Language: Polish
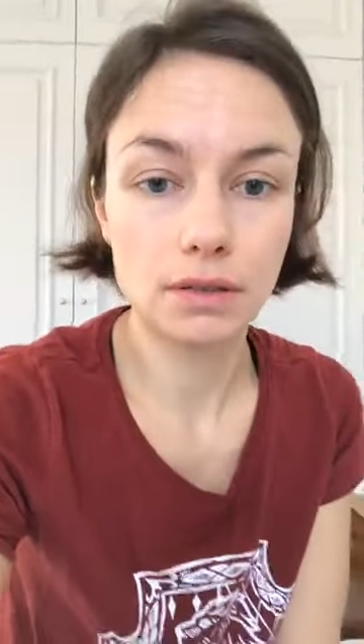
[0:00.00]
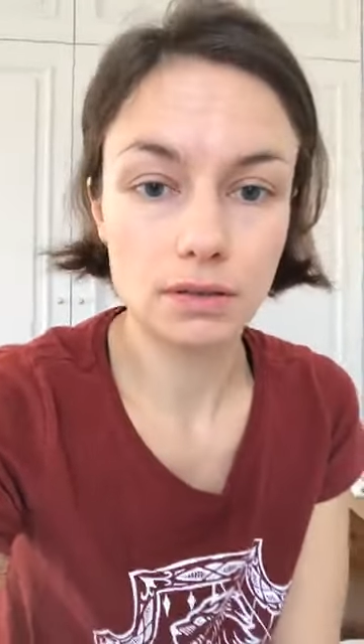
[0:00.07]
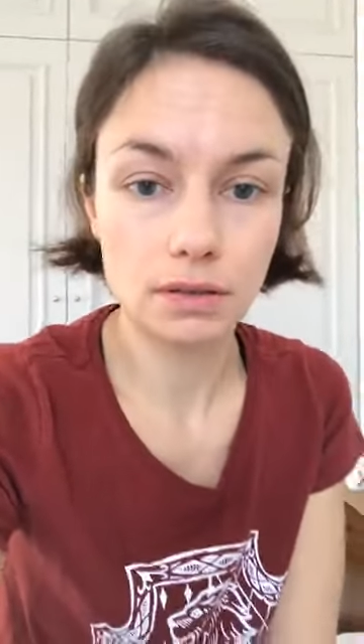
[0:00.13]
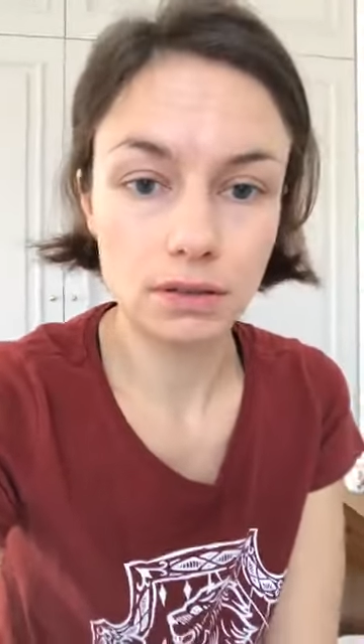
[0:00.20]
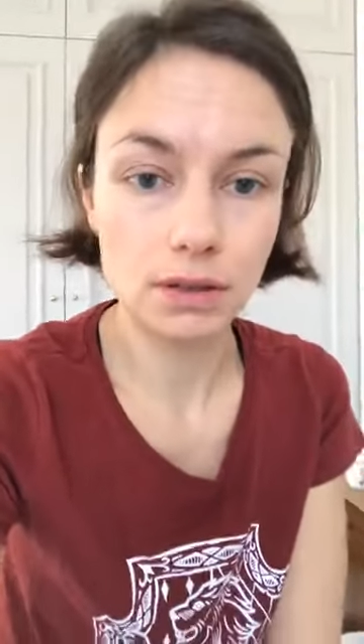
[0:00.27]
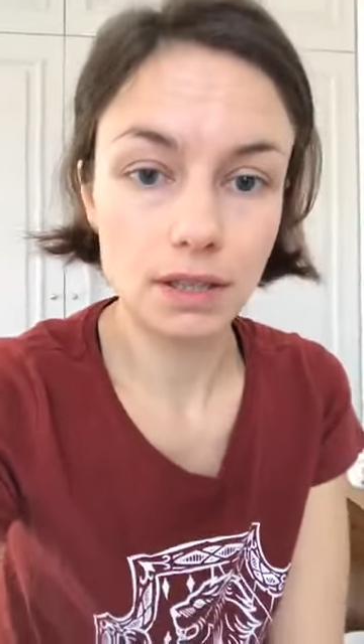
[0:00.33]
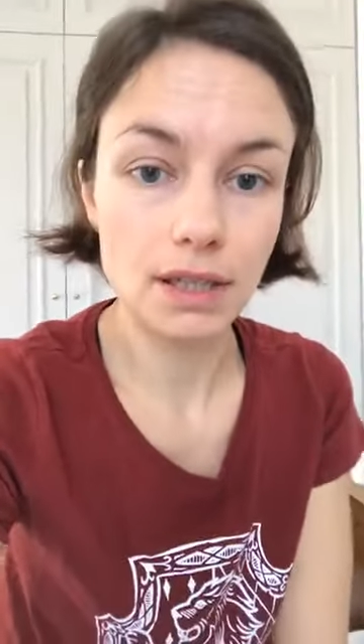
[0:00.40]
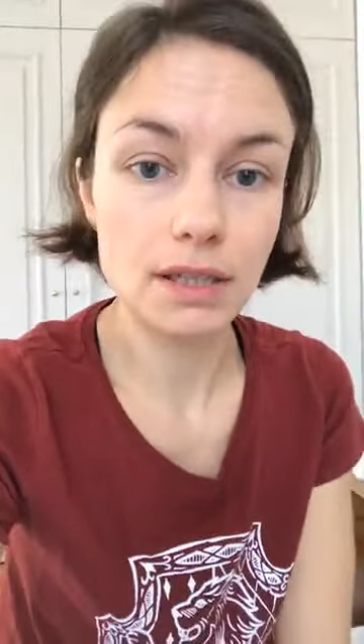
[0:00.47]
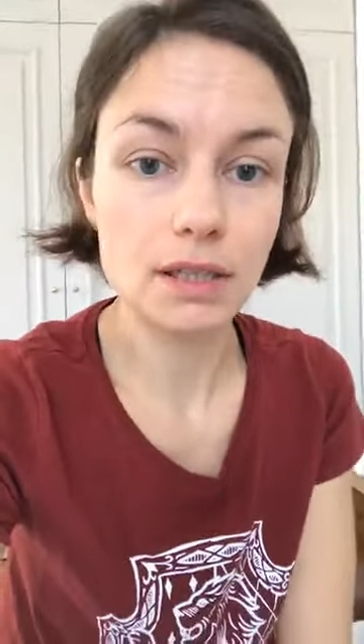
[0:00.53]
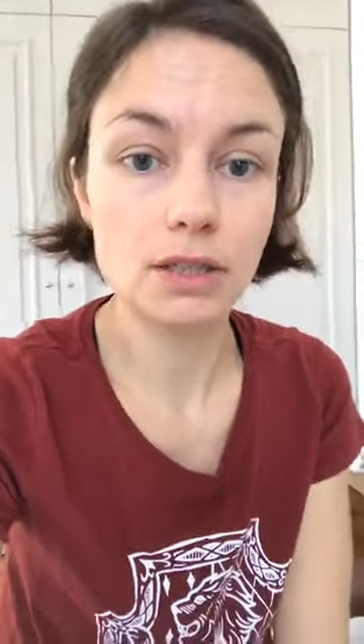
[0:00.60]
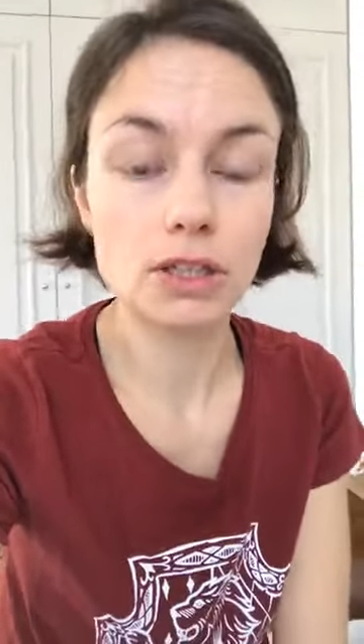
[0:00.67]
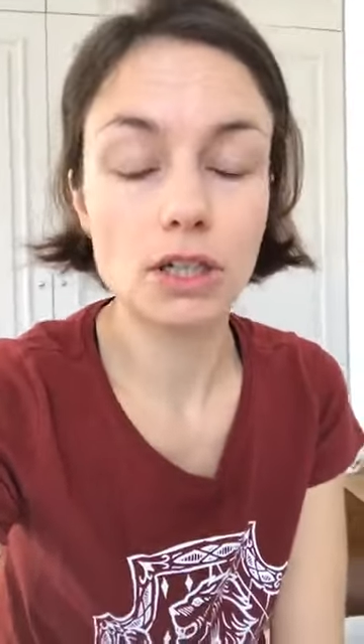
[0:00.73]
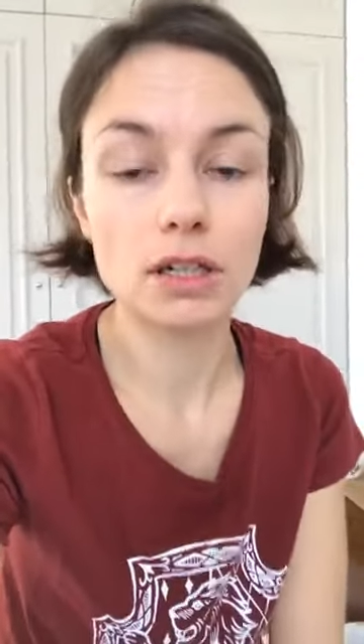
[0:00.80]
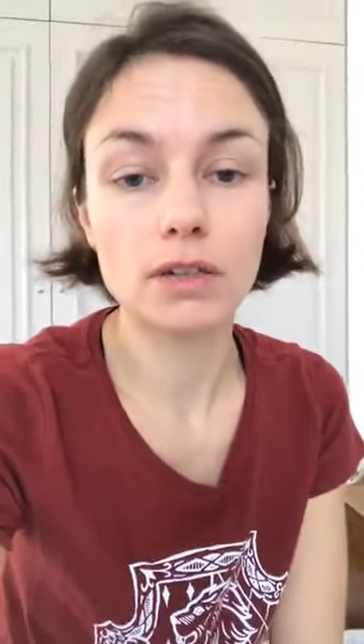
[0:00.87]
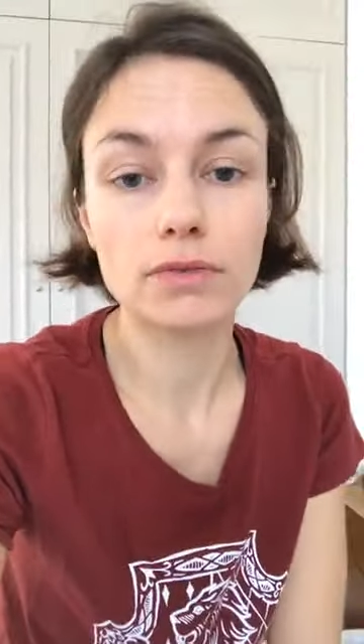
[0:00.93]

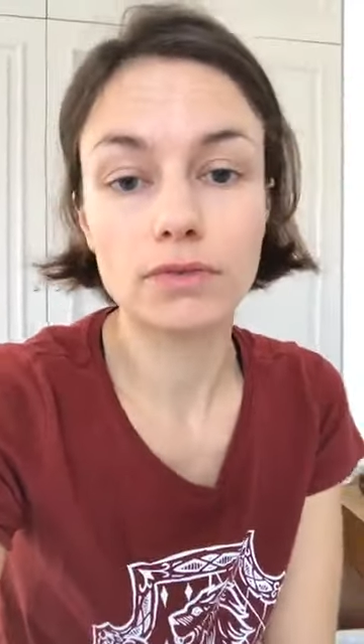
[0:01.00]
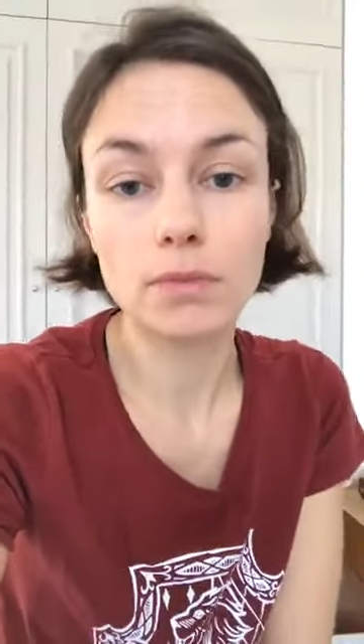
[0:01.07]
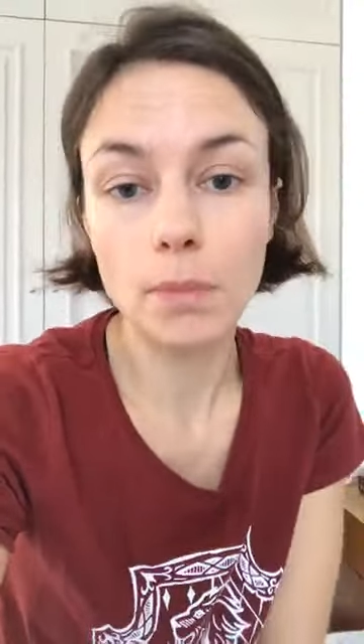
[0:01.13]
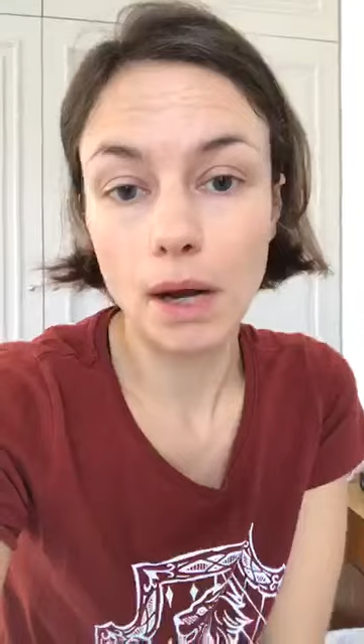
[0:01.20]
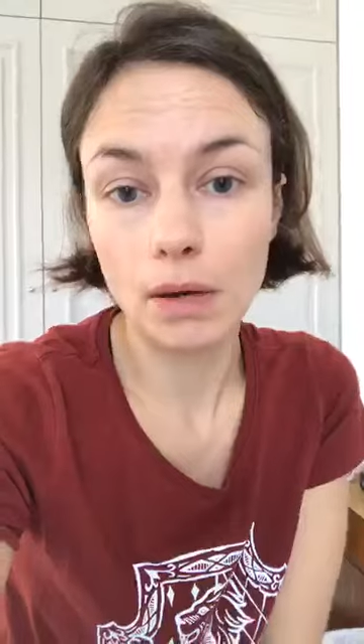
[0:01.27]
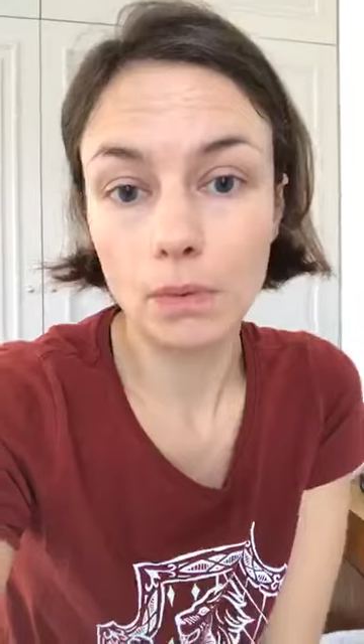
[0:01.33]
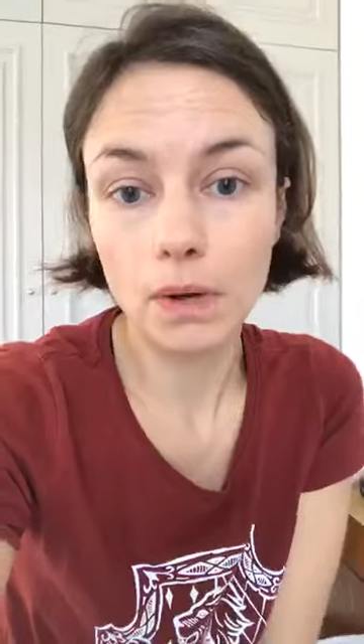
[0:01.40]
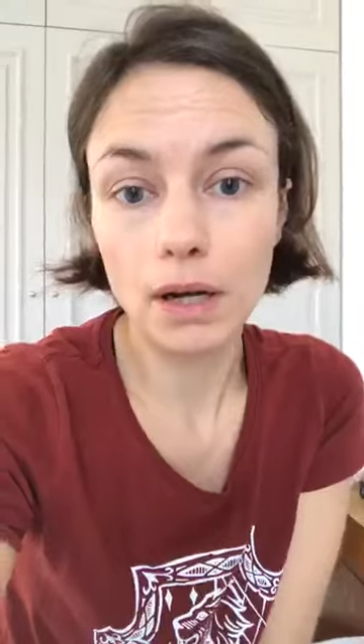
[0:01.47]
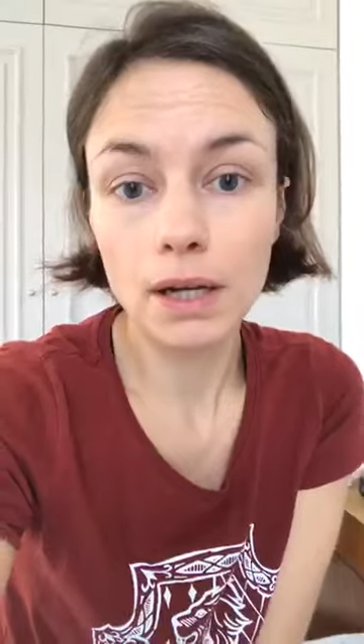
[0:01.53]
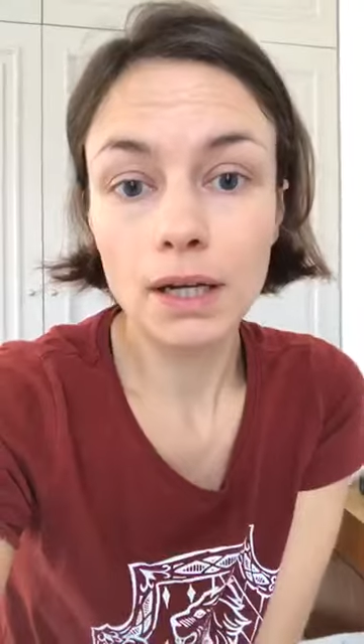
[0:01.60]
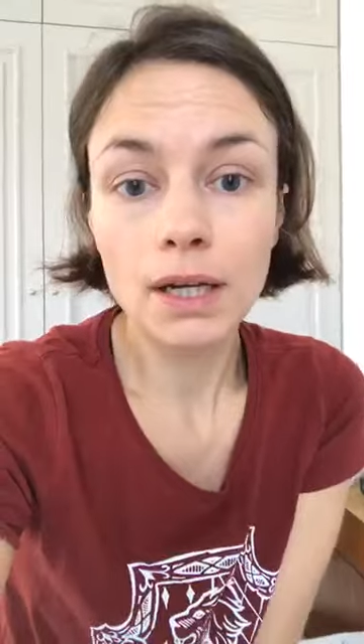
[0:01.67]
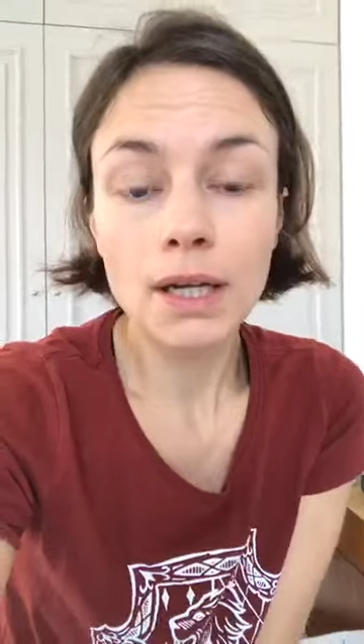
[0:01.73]
dynastyczna wymarła.